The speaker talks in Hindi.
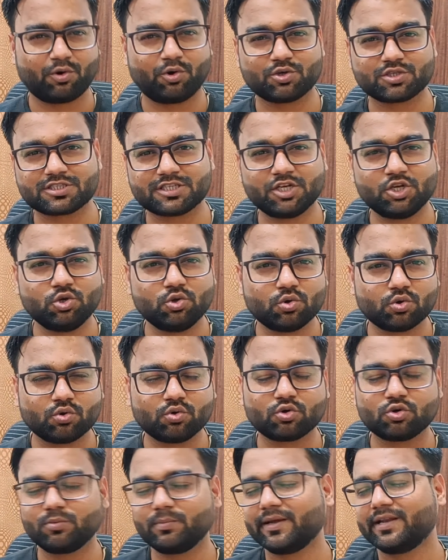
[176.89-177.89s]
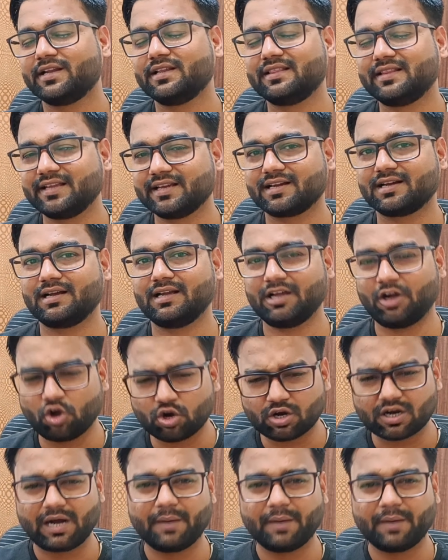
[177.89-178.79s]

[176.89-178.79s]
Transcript: बहुत से लोगों को मैंने देखा है और